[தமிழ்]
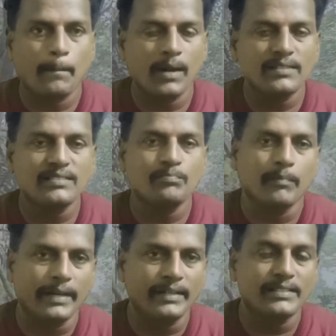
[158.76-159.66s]
ப்ளஸ்
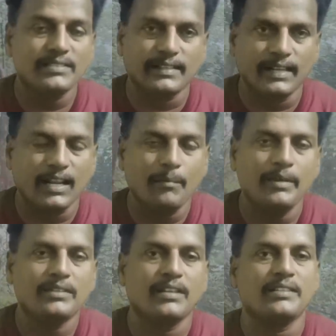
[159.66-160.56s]
மைனஸ்
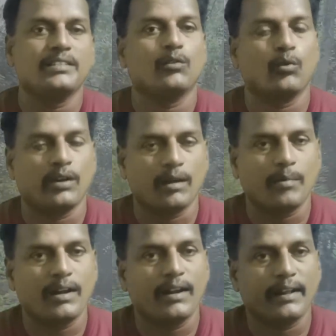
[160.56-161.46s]
எல்லாமே தெரிஞ்ச ஒரு
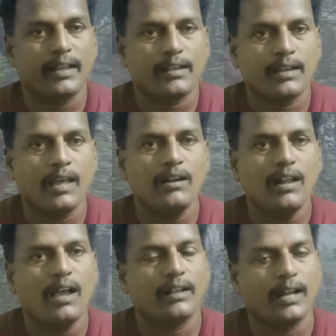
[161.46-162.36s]
நபரான
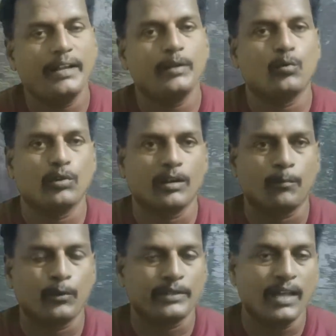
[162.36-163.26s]
கருணா காட்டி கொடுக்க
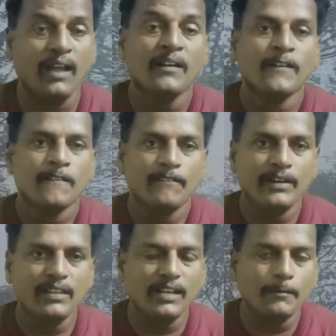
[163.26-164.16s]
போய் தான்
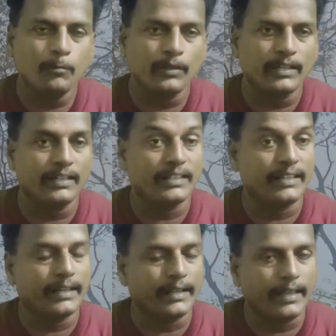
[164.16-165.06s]
விடுதலை புலிகளுக்கு
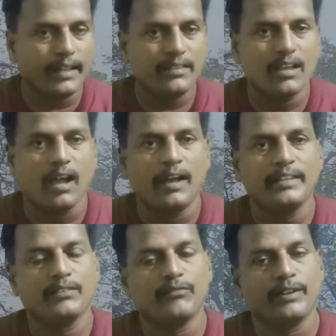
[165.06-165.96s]
எங்கேருந்து
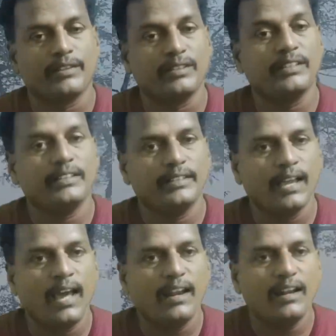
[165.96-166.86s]
ஆயுதம் வருது
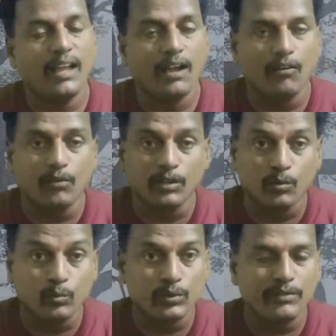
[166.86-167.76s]
யாரெல்லாம்
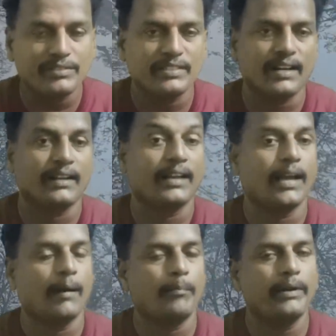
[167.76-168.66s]
அவங்களுக்கு உதவி செய்கிறாங்க
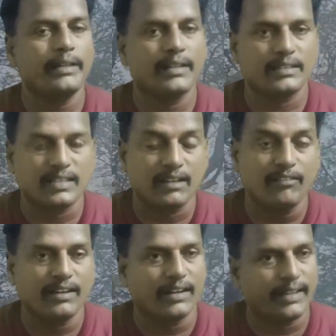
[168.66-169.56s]
அப்படிங்கிற
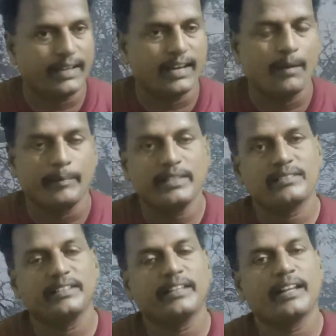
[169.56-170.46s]
தகவல்களை எல்லாமே
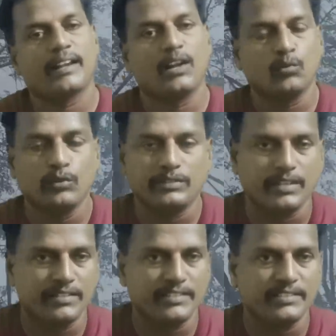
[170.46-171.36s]
சிங்கள இராணுவம்
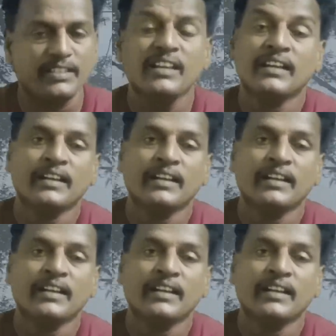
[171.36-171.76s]
தெரிஞ்சுக்கிச்சு